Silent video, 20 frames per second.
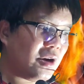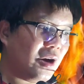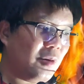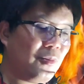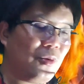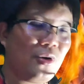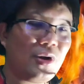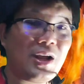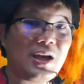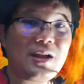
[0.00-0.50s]
ข้อ
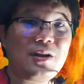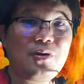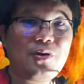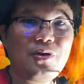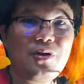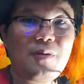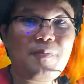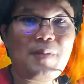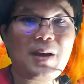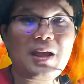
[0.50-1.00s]
มูลอะโด
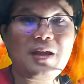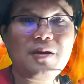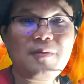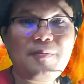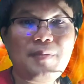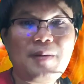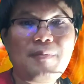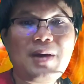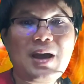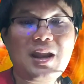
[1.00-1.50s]
ยทั่วไปก็
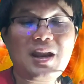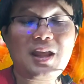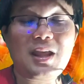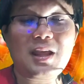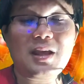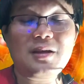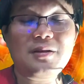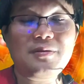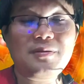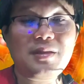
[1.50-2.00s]
ประมาณ
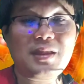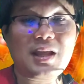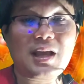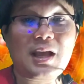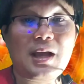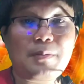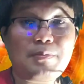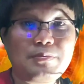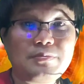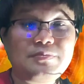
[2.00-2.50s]
นี้
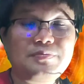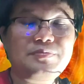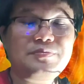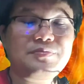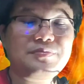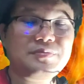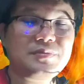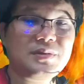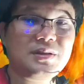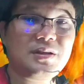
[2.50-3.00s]
นะครับ
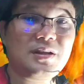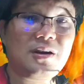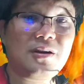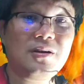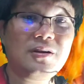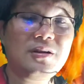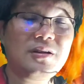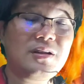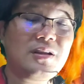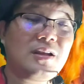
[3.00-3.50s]

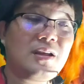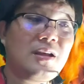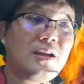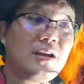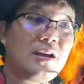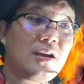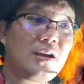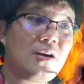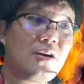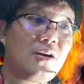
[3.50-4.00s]
เนาะ
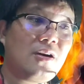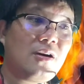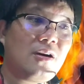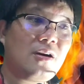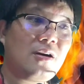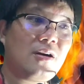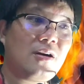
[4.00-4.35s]
ก็